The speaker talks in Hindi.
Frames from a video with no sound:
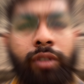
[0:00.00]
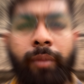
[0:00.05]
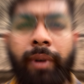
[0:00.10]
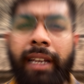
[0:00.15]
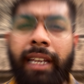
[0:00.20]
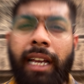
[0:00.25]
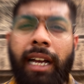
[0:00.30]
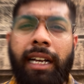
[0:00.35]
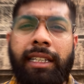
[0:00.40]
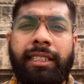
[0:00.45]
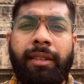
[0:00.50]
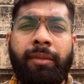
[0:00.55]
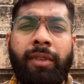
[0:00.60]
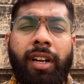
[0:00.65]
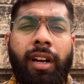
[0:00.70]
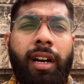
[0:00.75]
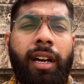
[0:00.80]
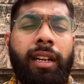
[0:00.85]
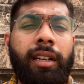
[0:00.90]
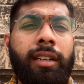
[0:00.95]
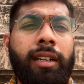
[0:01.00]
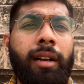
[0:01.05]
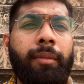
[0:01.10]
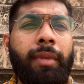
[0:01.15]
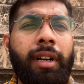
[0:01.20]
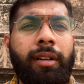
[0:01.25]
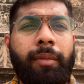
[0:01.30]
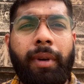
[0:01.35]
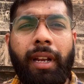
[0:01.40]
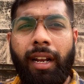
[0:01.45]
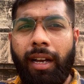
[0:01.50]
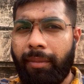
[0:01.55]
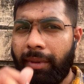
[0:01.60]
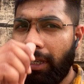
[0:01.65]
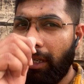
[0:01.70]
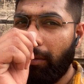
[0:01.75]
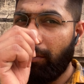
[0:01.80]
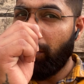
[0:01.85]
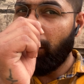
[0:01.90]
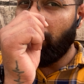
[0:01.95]
भाई आजिम खान का मकबरा भी
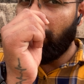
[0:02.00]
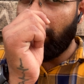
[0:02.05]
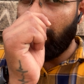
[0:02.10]
हम लोगों